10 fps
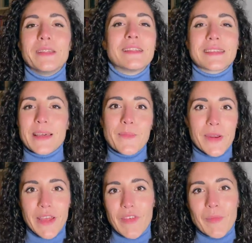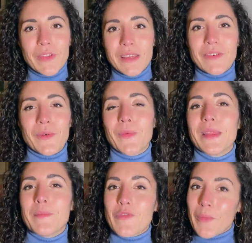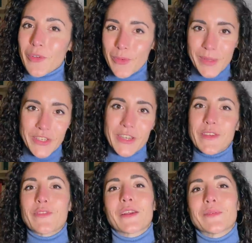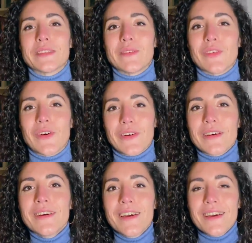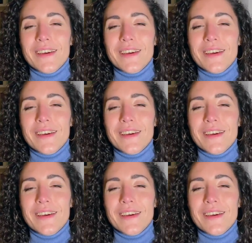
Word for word: mi dite sempre che vi motivano, quindi mi fa molto piacere fare questi vlog.